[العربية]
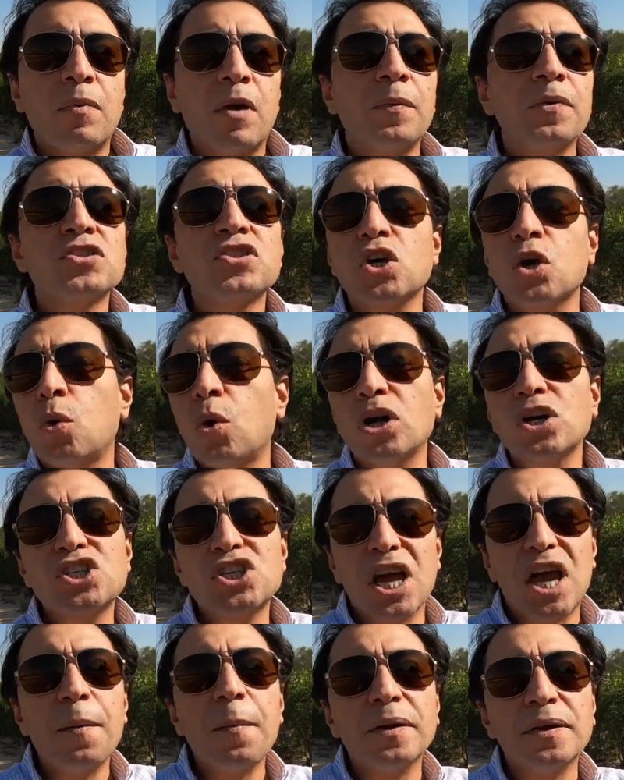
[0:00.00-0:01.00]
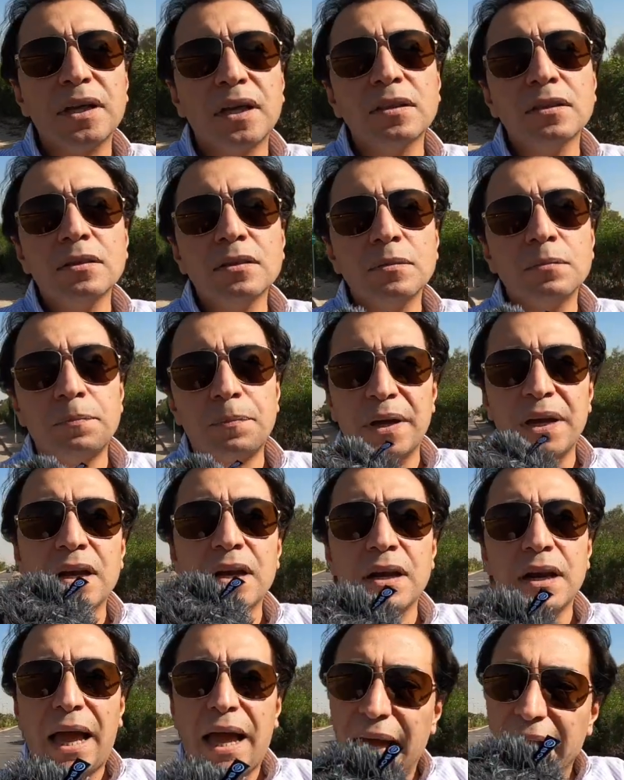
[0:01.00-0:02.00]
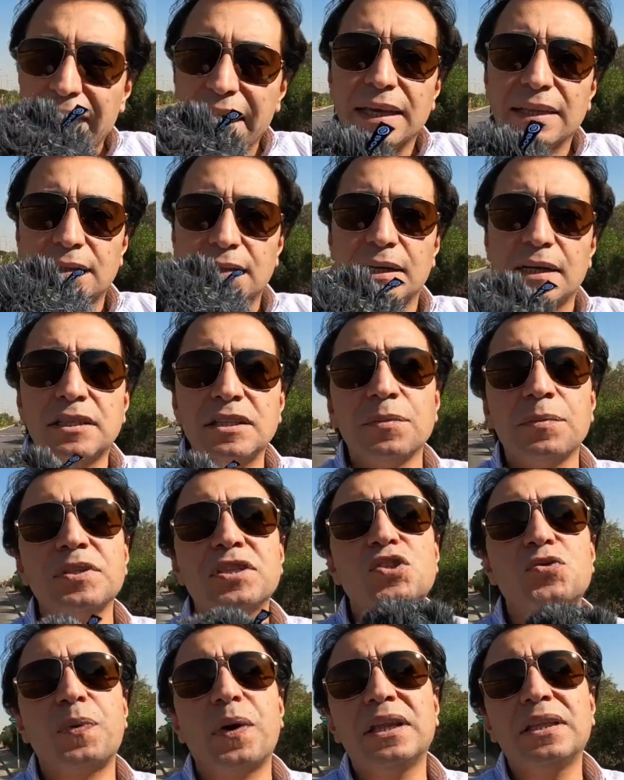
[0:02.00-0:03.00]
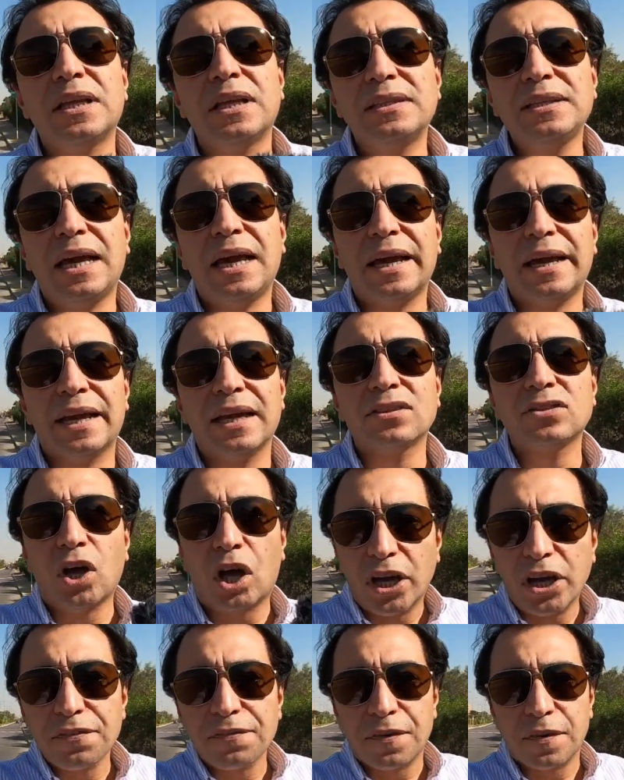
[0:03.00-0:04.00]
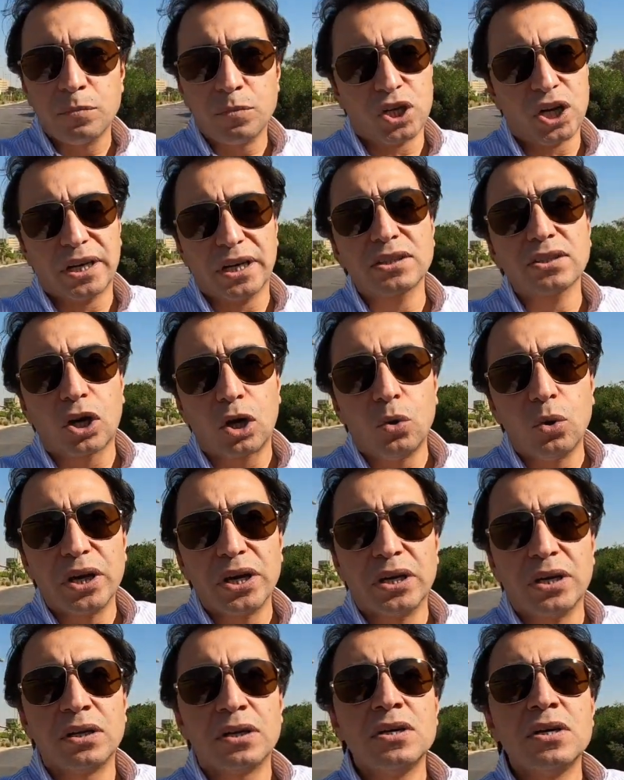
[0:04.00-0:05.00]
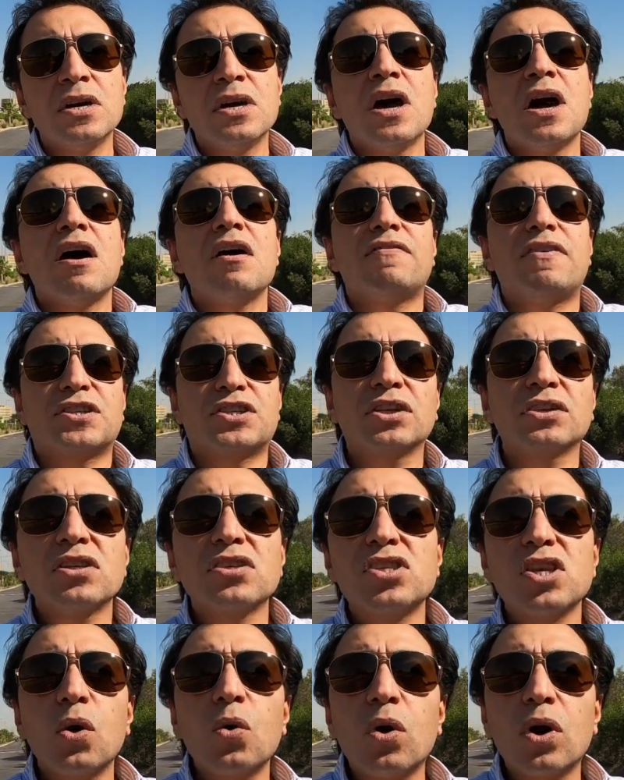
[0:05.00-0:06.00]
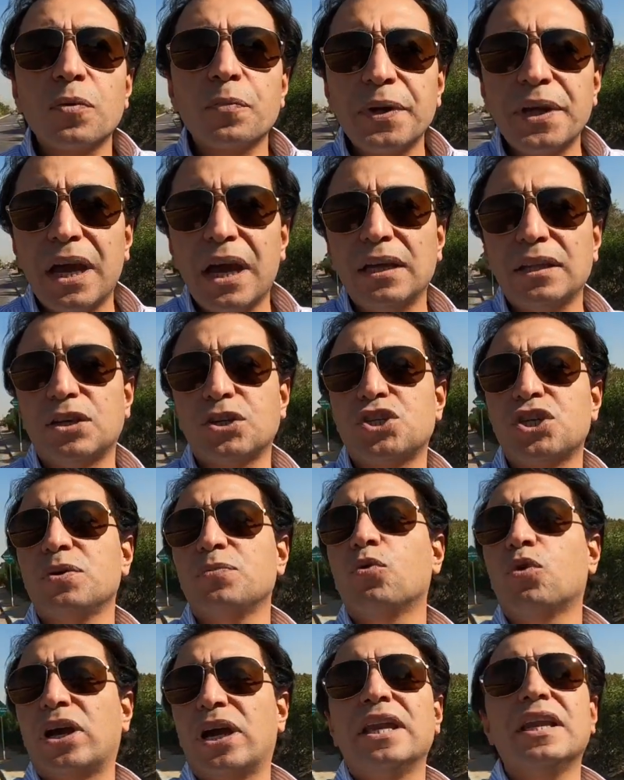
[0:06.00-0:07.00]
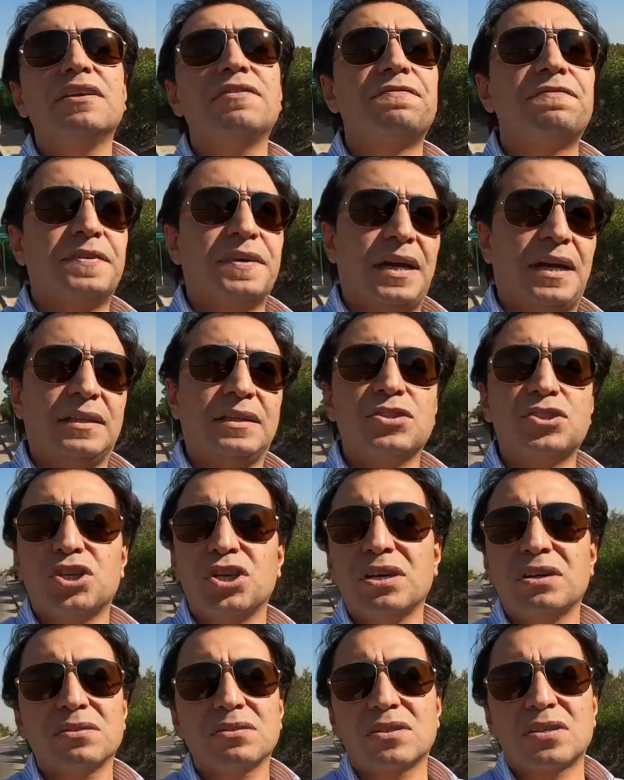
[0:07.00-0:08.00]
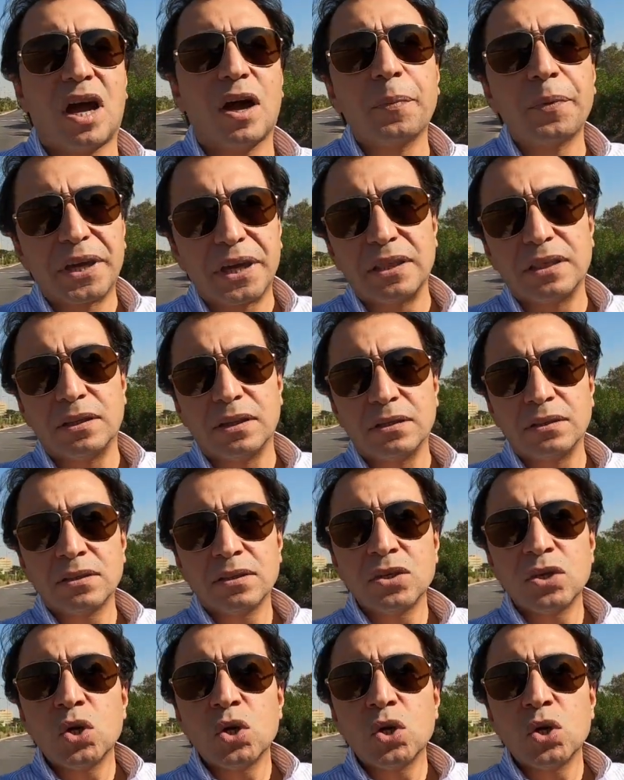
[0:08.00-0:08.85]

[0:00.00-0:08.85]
ما بنصورش ابدا بالحاجات دي لان بالنسبه لنا دي حاجات ضعيفه مش حاجات قويه فعشان نصور بيها ده شيء مكلف يعني شيء صعب جدا